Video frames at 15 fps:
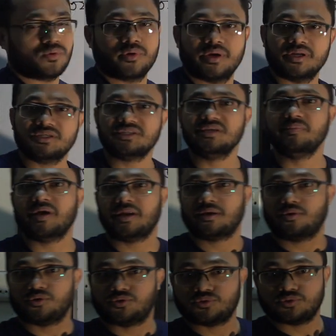কোণের সীমানা
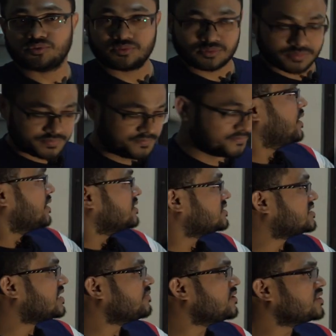কতটুকু
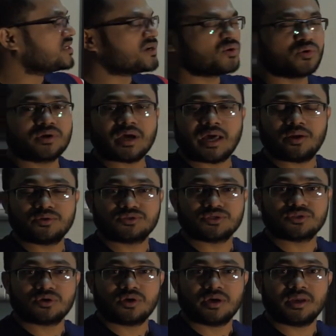জ্যামিতিক কোণ আলোচিত
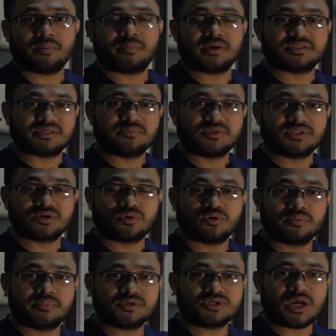হয় বা জ্যামিতিক কোণ
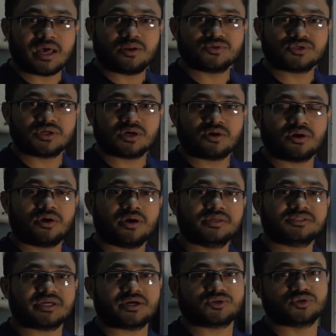বিষয়ে আলোচনা করা হয়
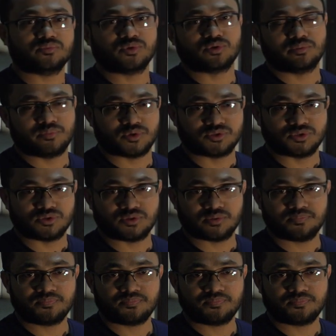চার সমকোণ পর্যন্ত